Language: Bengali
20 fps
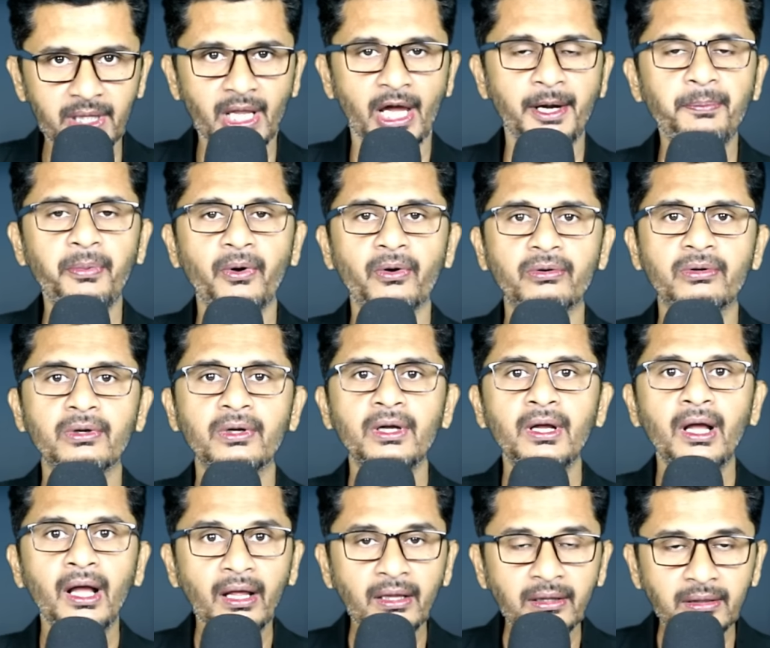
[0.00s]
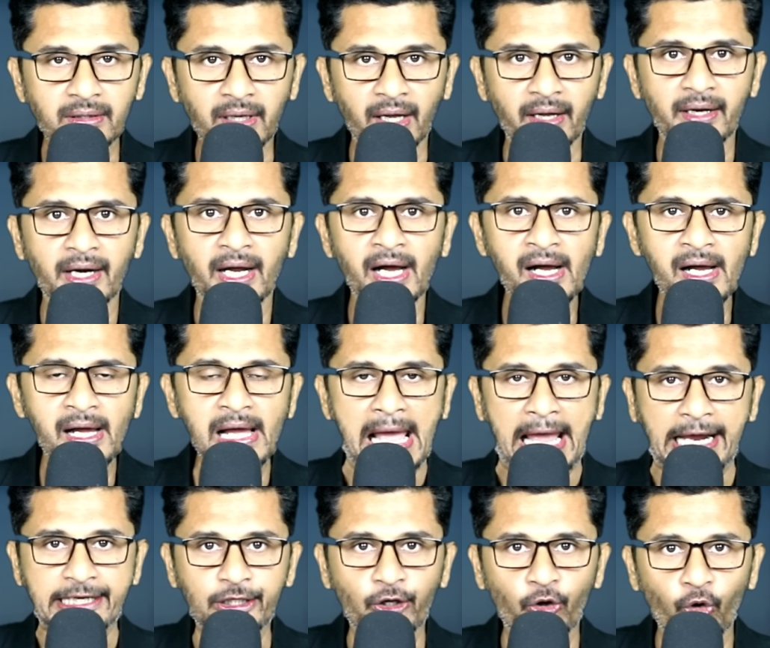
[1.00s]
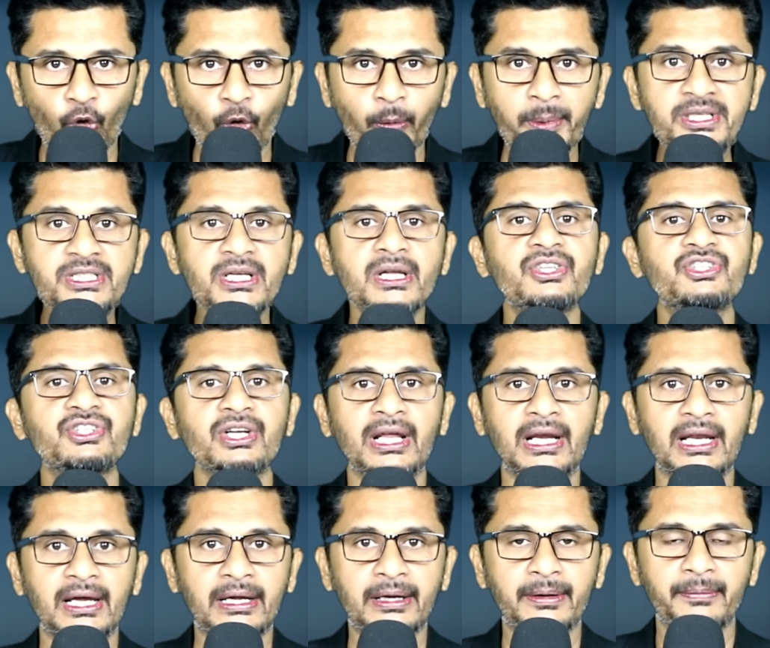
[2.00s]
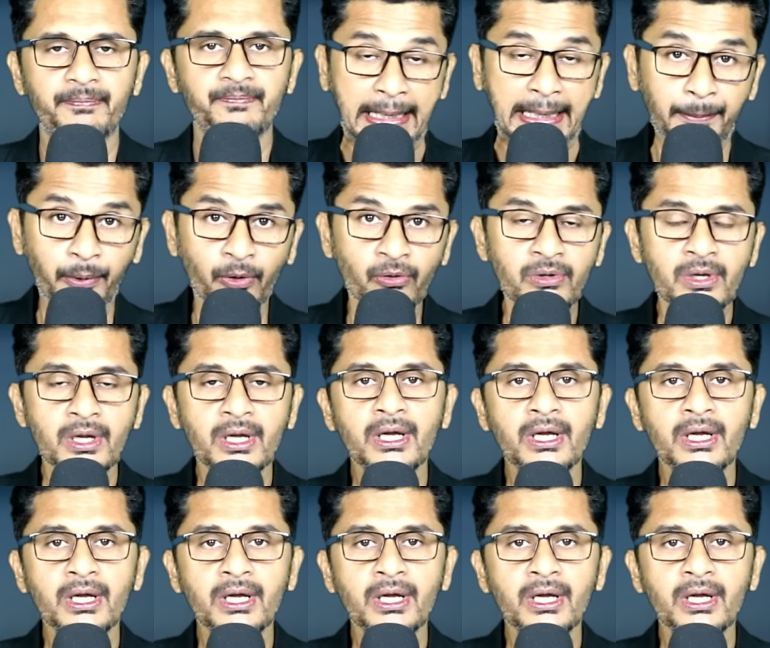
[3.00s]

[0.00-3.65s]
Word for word: তারপর তারা একটা অভিযান চালায় এবং